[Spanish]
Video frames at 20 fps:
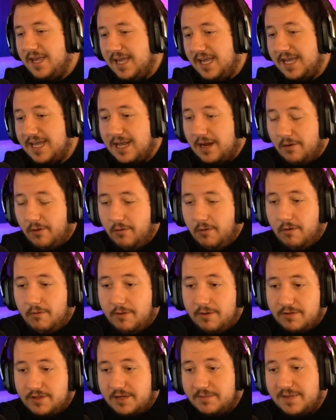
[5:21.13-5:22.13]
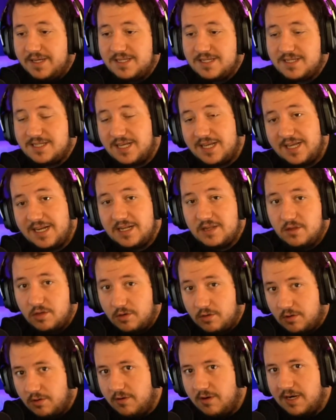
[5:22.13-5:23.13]
y que luego cuando terminéis ese directo
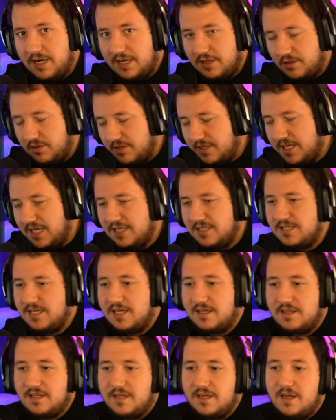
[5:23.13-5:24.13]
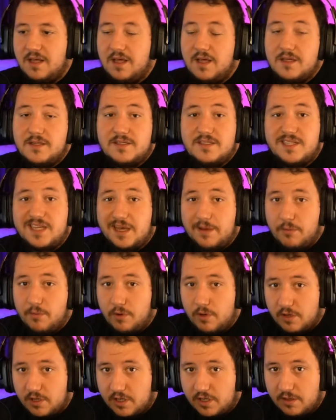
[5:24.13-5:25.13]
en concreto en Jazz Chatting se
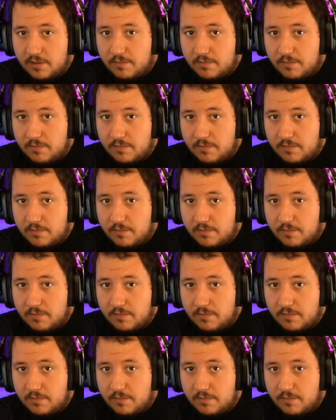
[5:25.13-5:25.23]
borre.